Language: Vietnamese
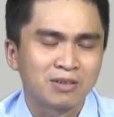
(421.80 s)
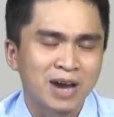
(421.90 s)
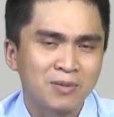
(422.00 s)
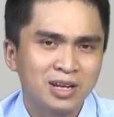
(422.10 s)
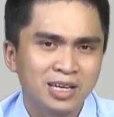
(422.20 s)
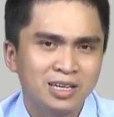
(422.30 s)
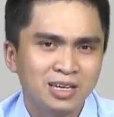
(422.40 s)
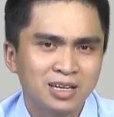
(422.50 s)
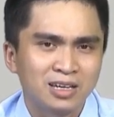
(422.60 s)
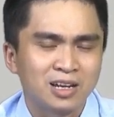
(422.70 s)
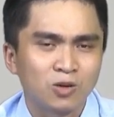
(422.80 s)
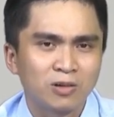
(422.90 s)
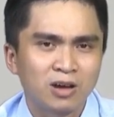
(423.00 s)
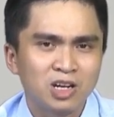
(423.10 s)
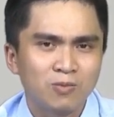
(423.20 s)
13 mm thì lúc
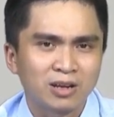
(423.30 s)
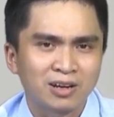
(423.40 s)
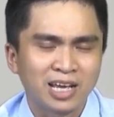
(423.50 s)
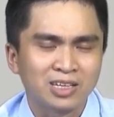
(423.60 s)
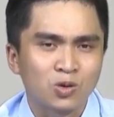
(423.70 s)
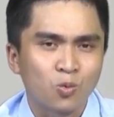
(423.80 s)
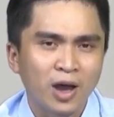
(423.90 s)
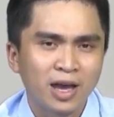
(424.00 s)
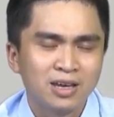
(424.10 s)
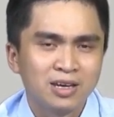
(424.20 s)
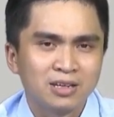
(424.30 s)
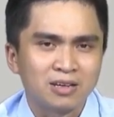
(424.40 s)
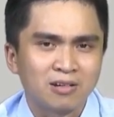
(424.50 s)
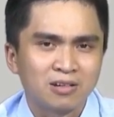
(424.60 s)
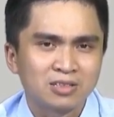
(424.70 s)
đó nếu mà nó ra nhiều quá
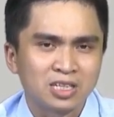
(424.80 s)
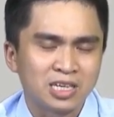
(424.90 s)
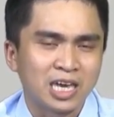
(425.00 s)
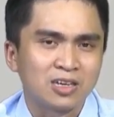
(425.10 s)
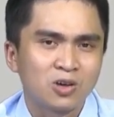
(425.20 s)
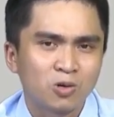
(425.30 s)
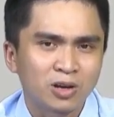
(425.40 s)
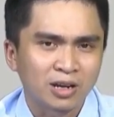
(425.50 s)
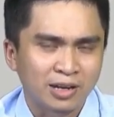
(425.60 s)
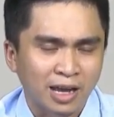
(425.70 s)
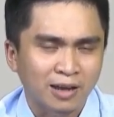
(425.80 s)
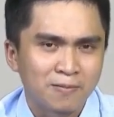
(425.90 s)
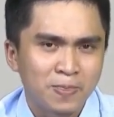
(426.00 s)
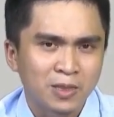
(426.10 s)
thì nó sẽ chèn vô rất là nặng